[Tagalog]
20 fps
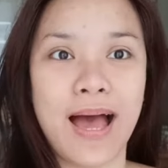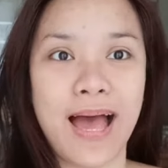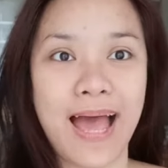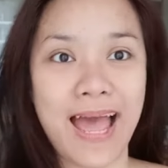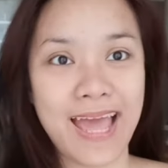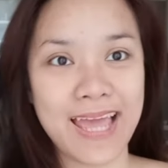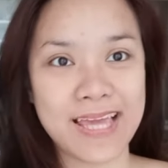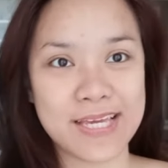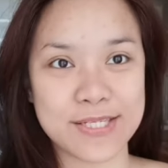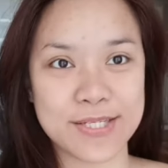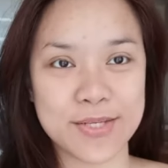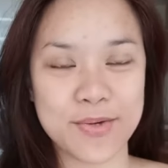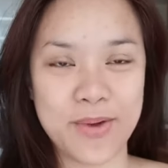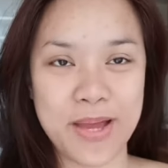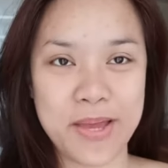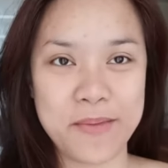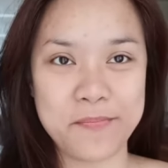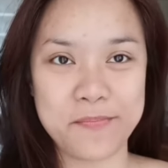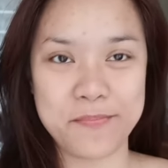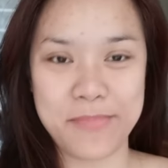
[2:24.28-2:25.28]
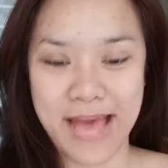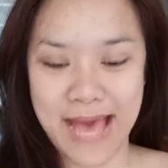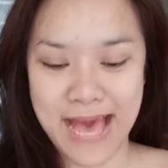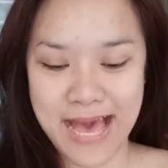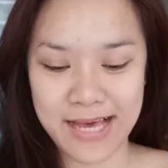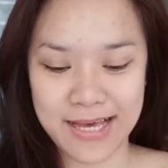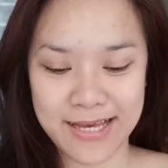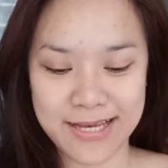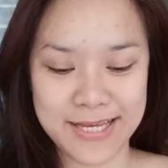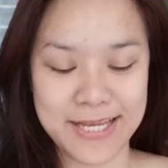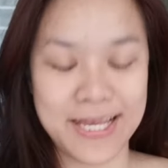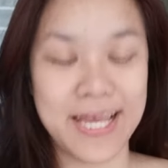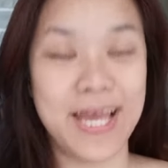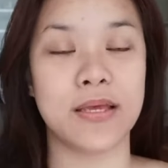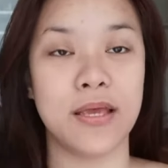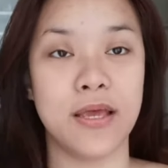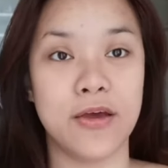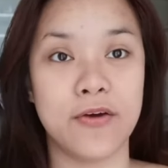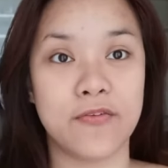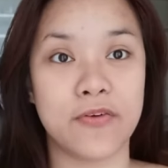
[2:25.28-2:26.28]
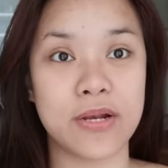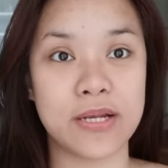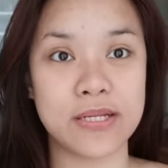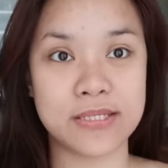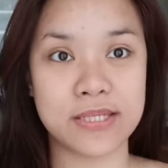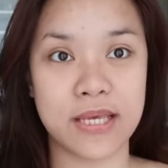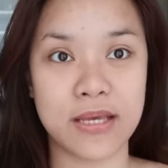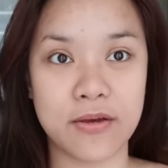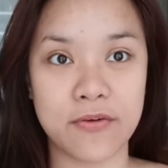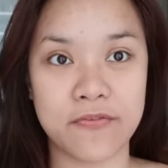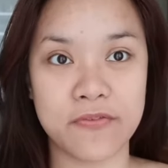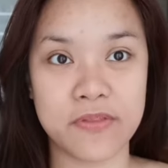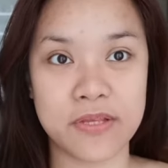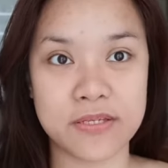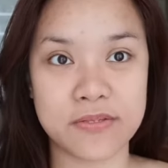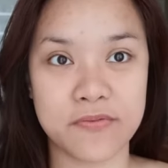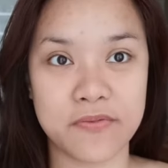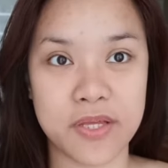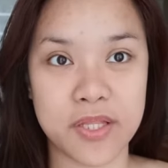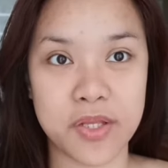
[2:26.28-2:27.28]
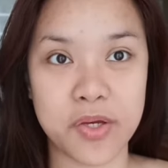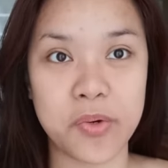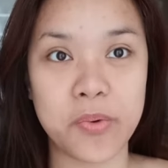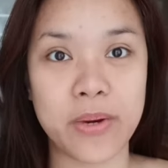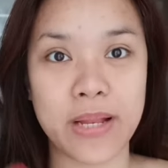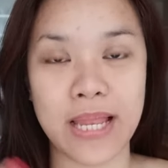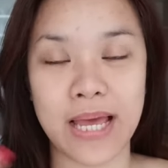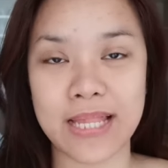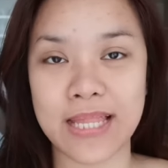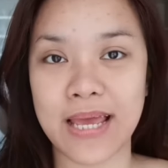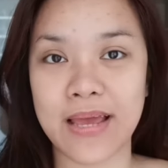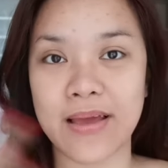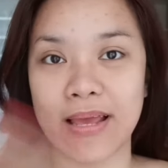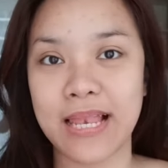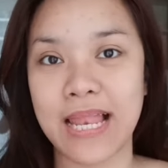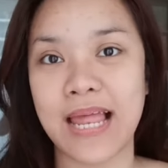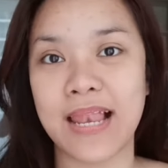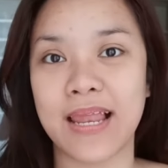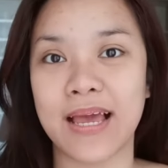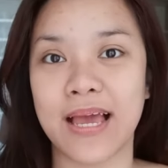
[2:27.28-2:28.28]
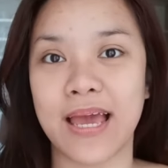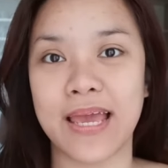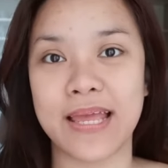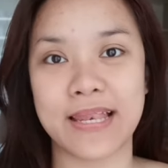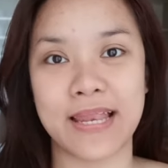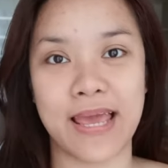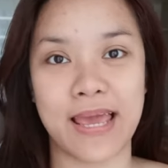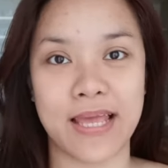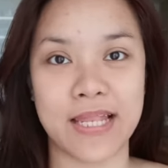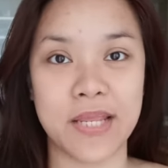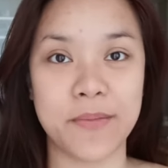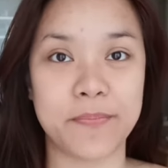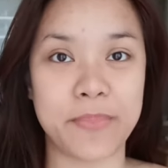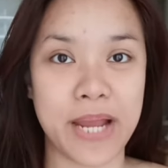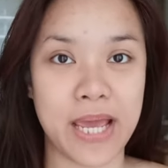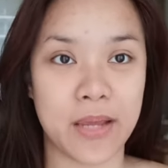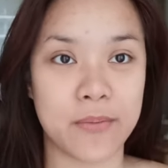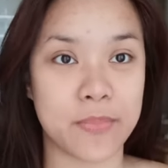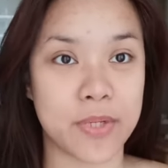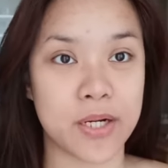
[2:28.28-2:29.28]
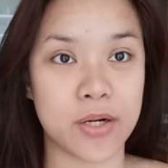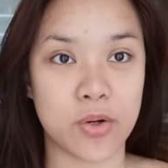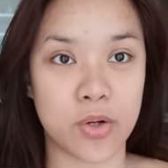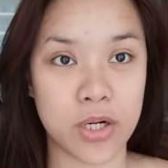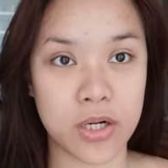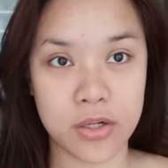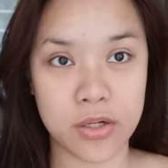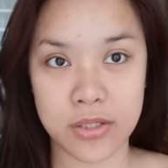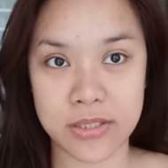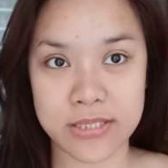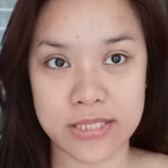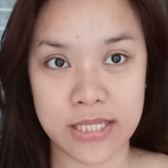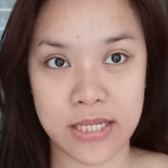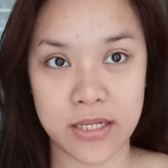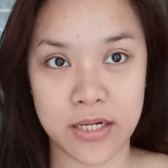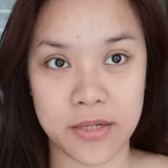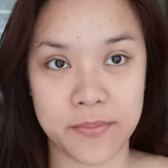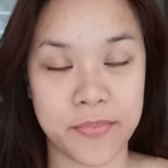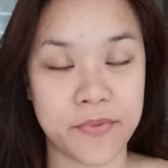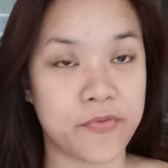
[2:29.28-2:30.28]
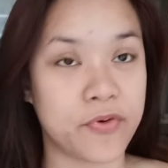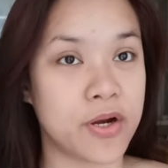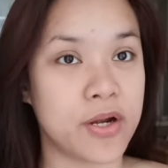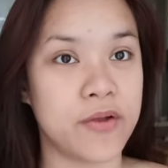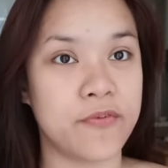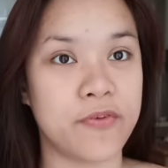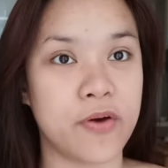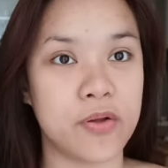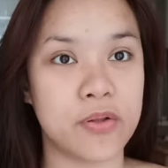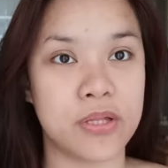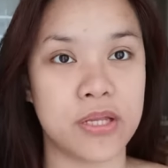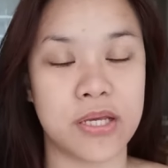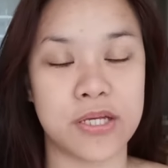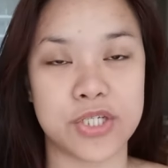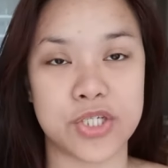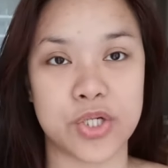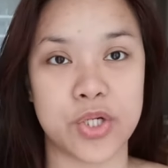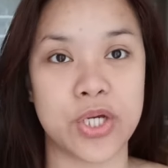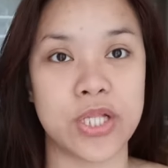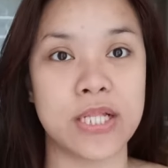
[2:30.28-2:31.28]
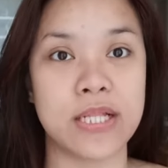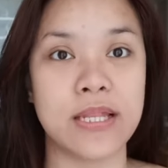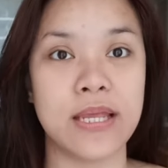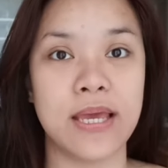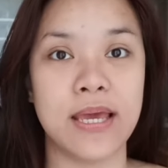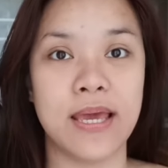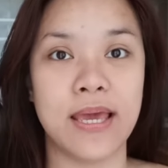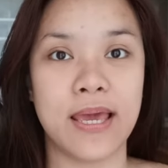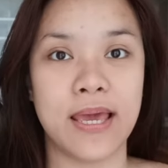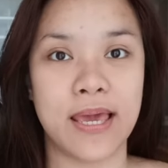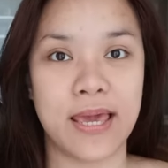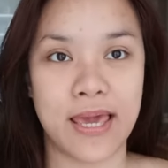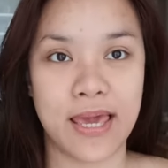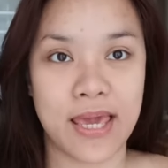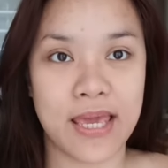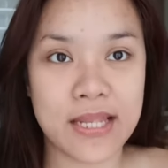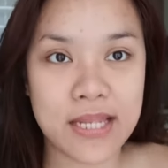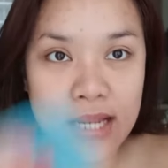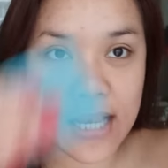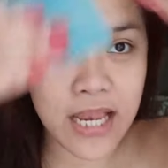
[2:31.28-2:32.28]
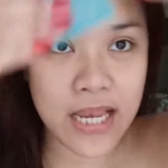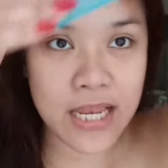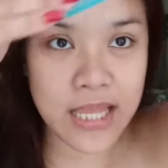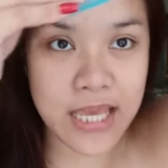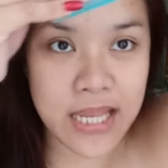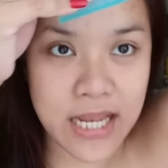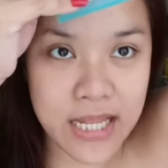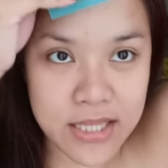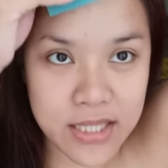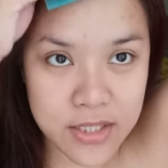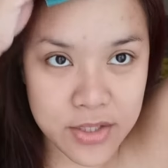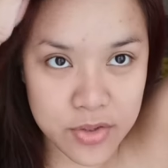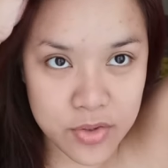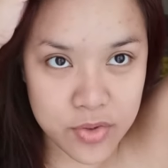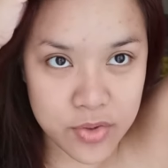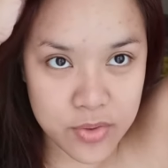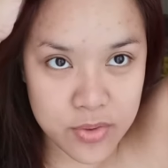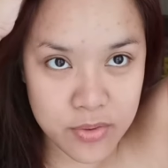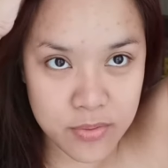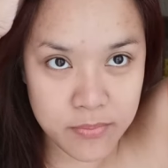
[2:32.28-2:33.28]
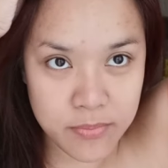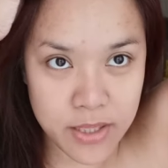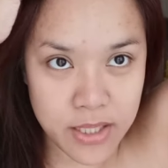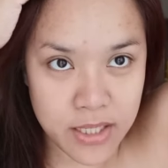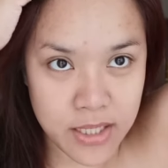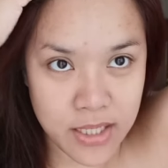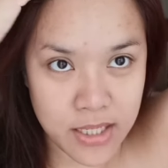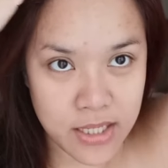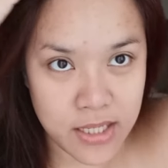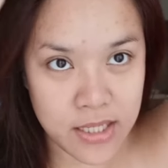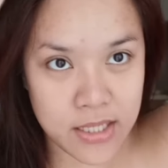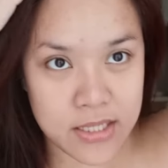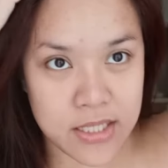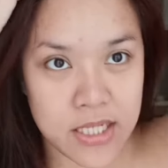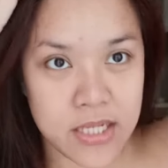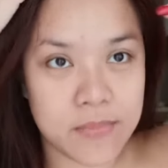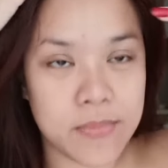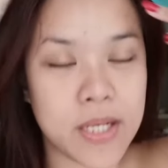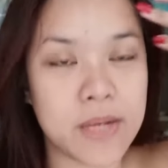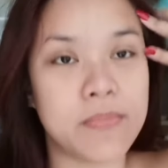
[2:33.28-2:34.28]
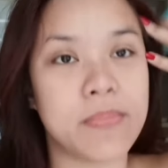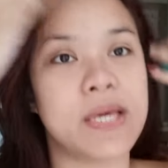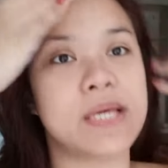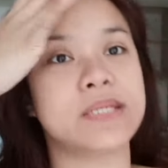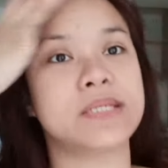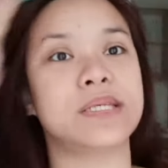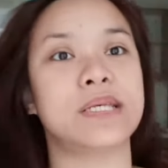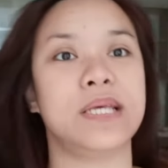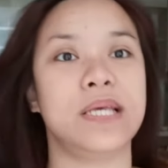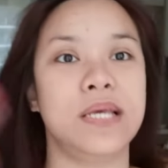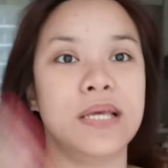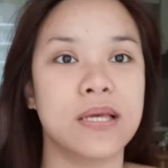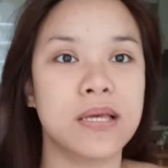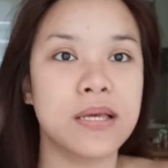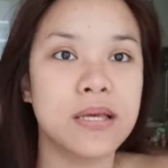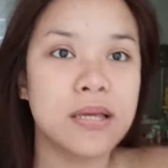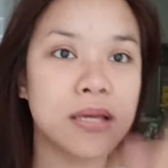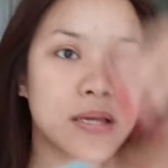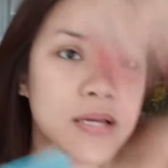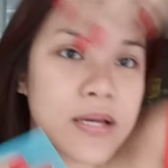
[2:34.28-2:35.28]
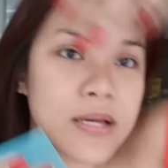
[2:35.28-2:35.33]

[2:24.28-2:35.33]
Hi! So, I'm back. For the sake of this video, wala tayong ilalagay na any primer or concealer before the foundation. And ilalagay natin to para hindi naman messy